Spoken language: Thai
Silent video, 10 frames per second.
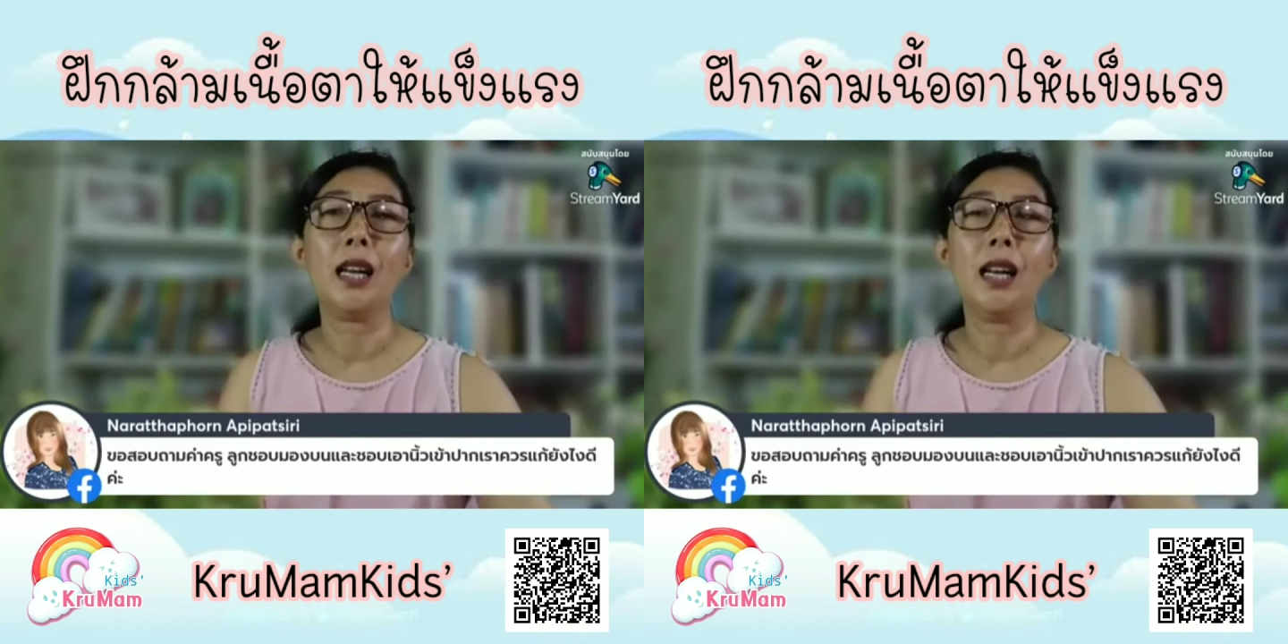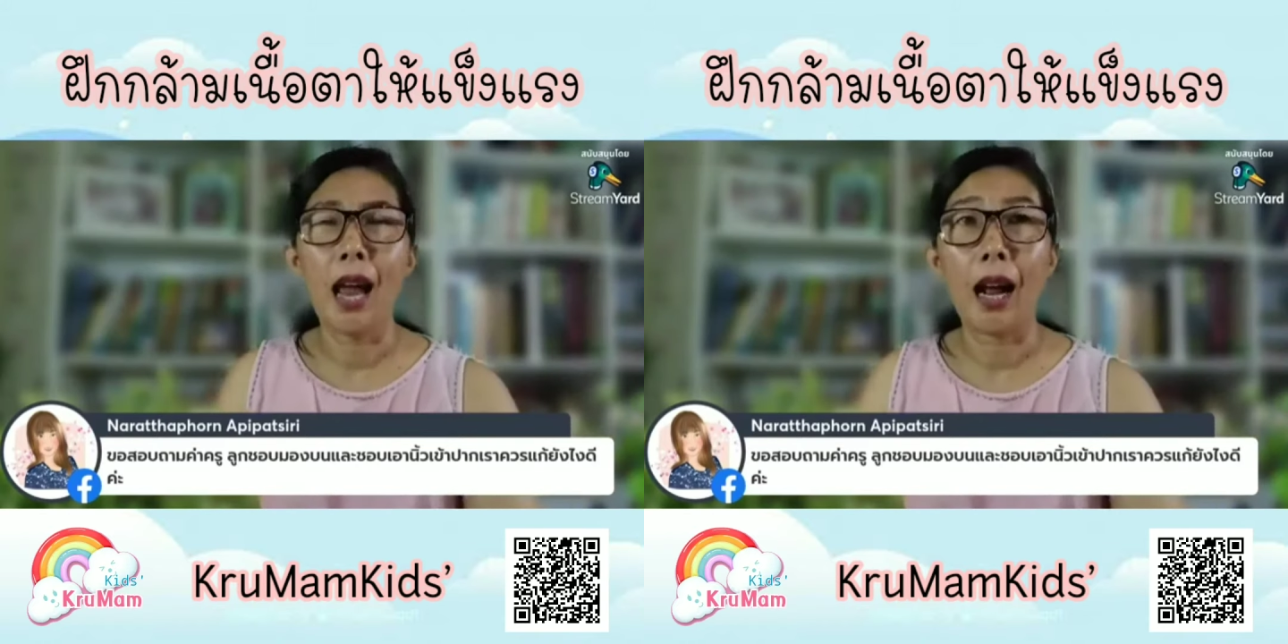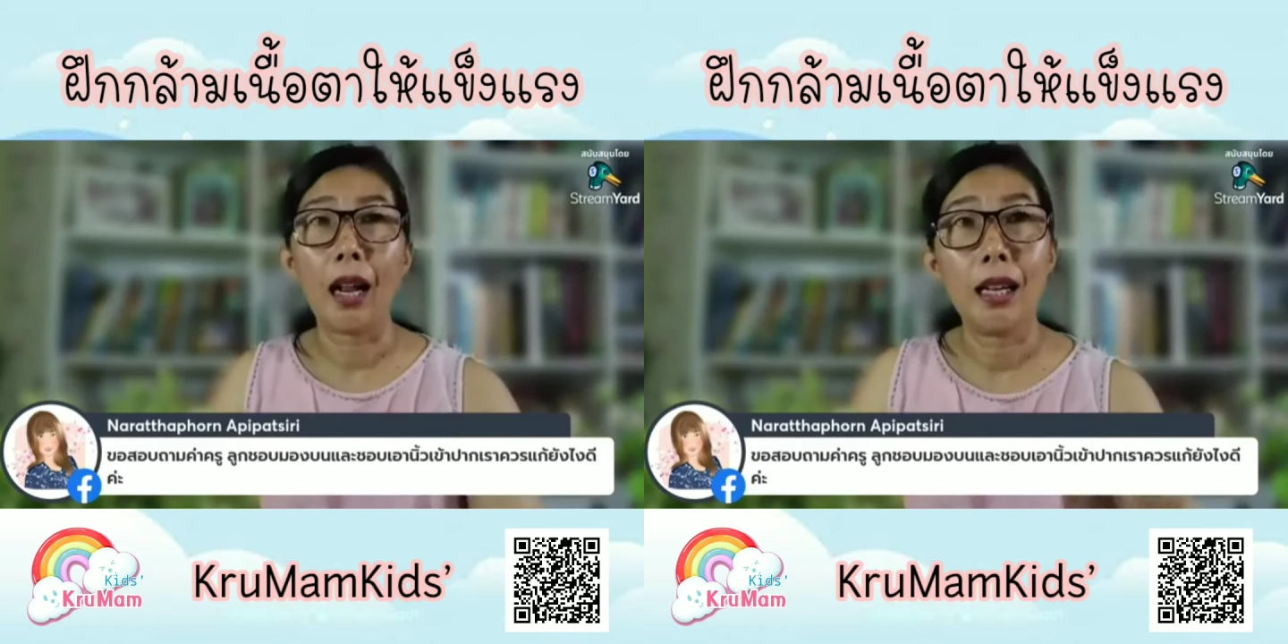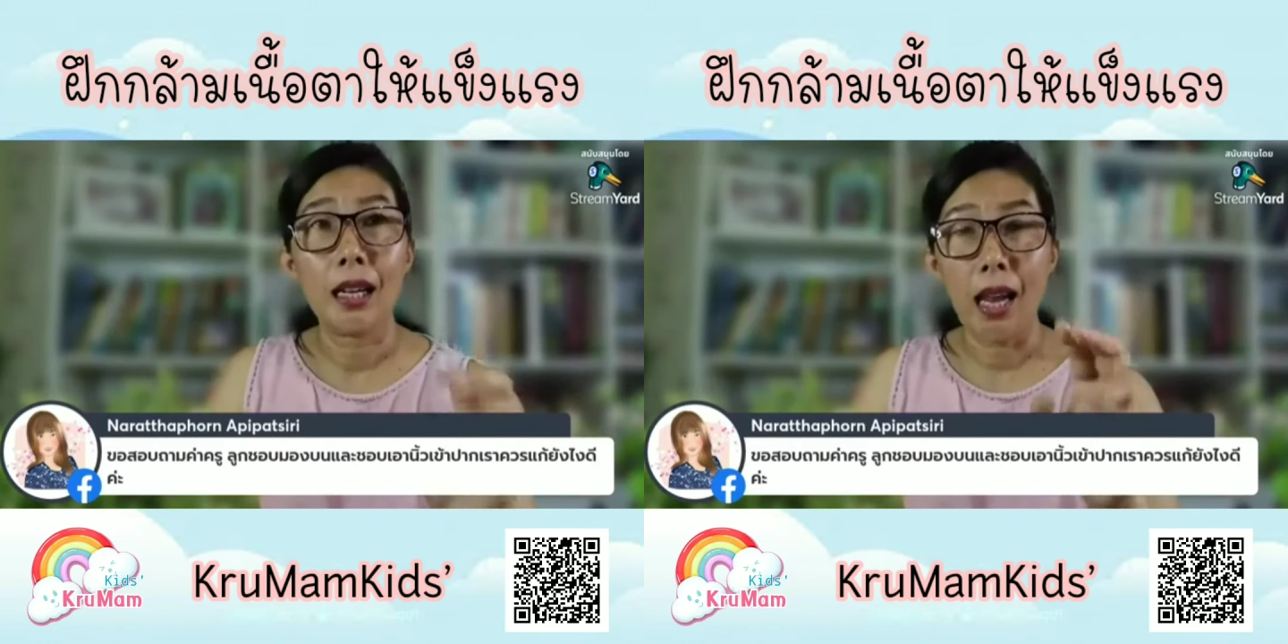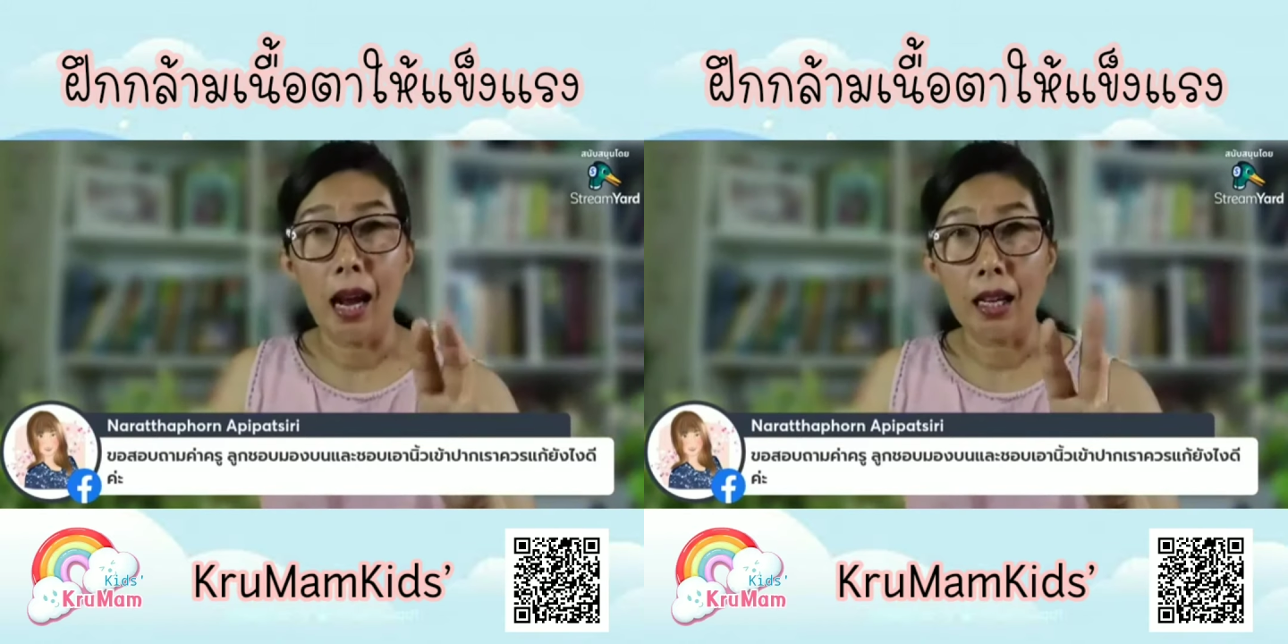อย่าง
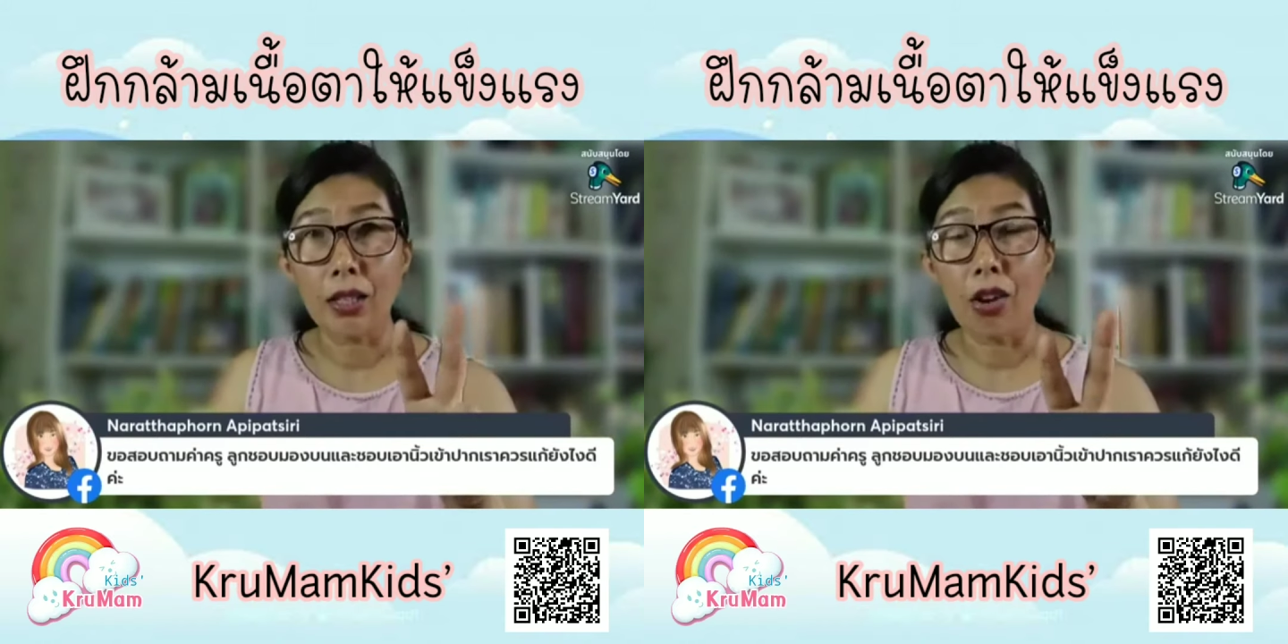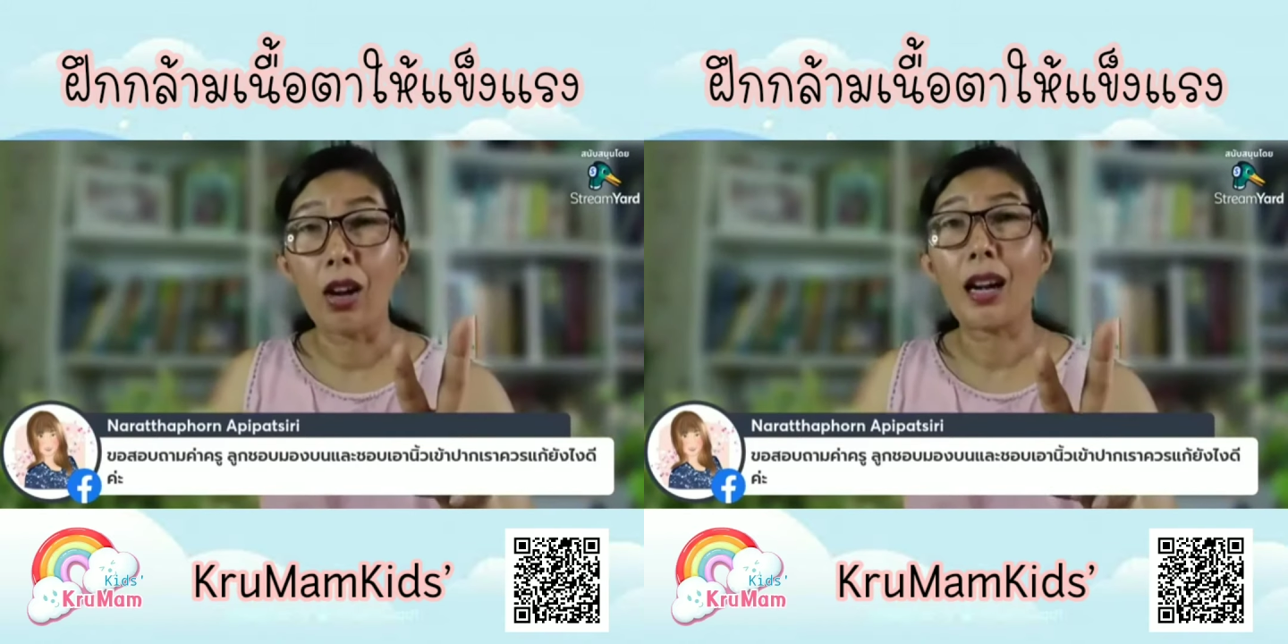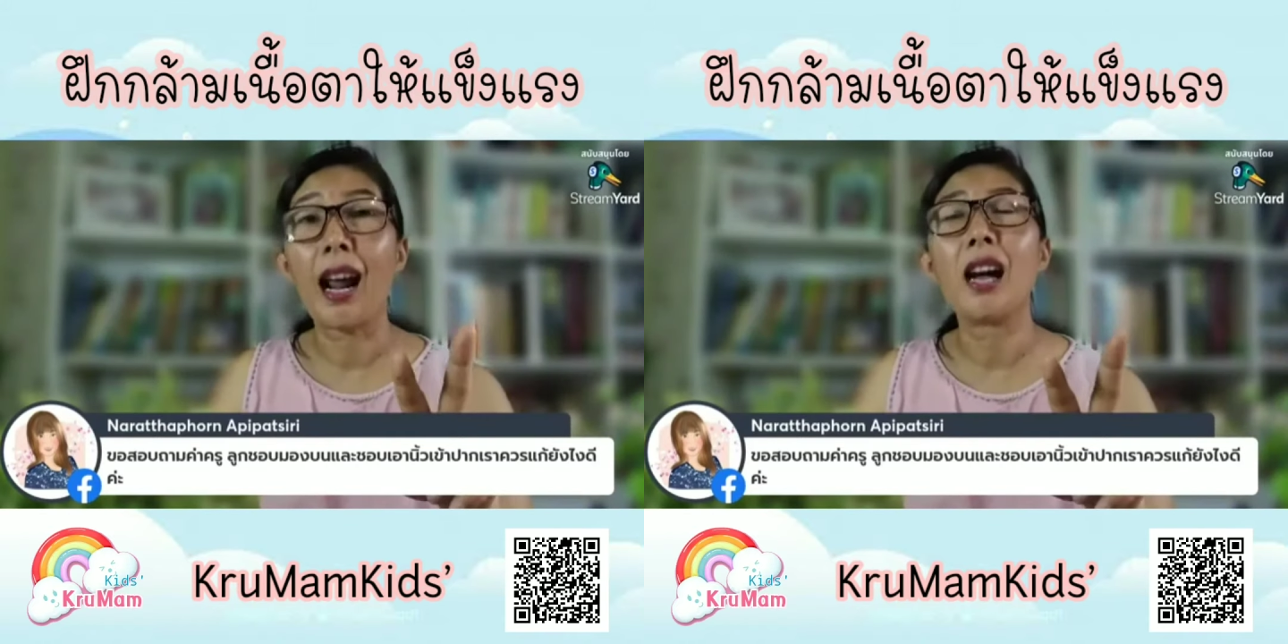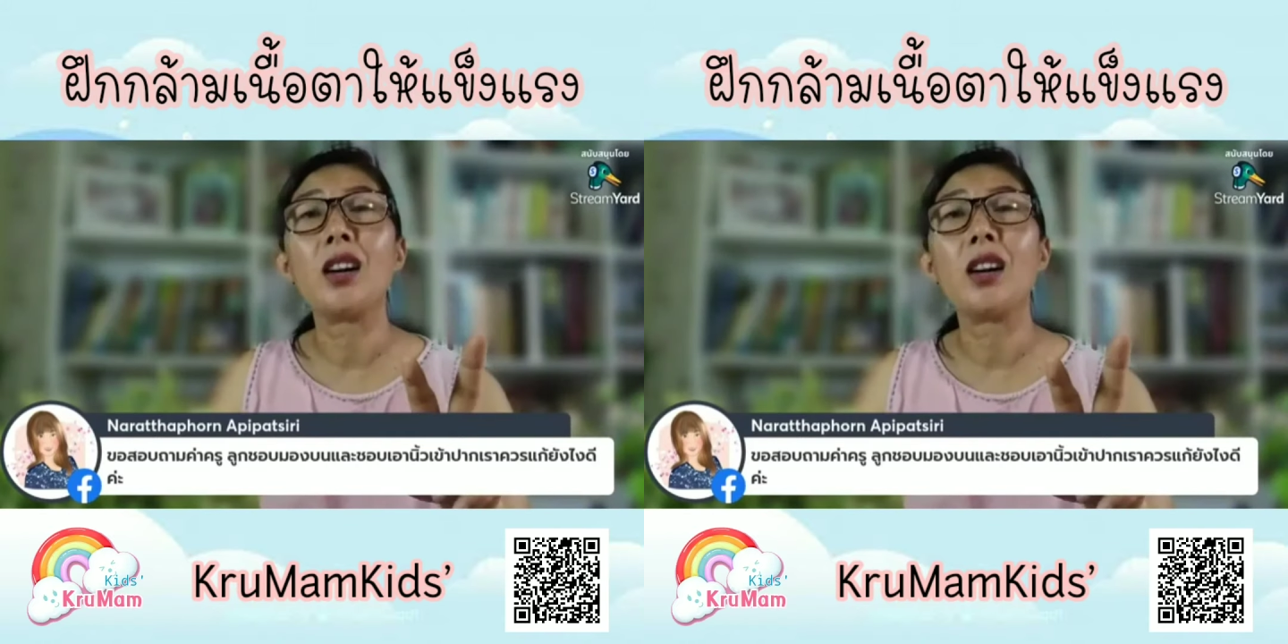อย่างละสองครั้ง